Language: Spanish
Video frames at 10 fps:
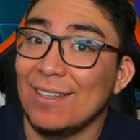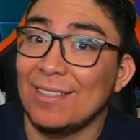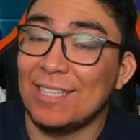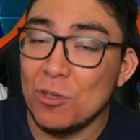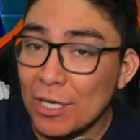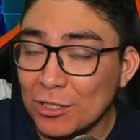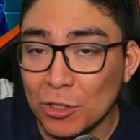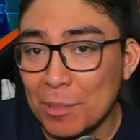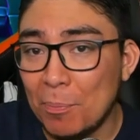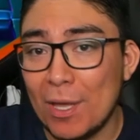Señores, no
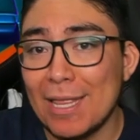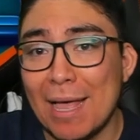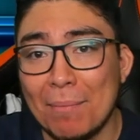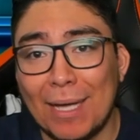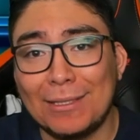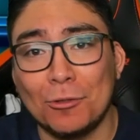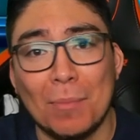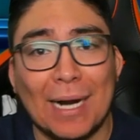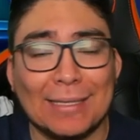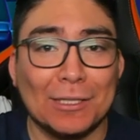se puede nada más
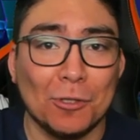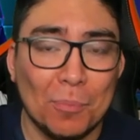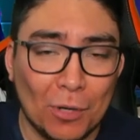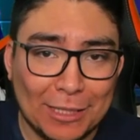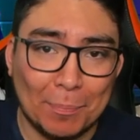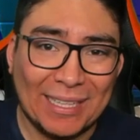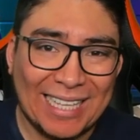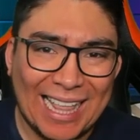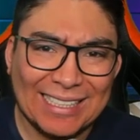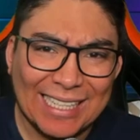tomar a Sansón por las
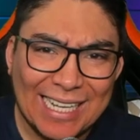patadas.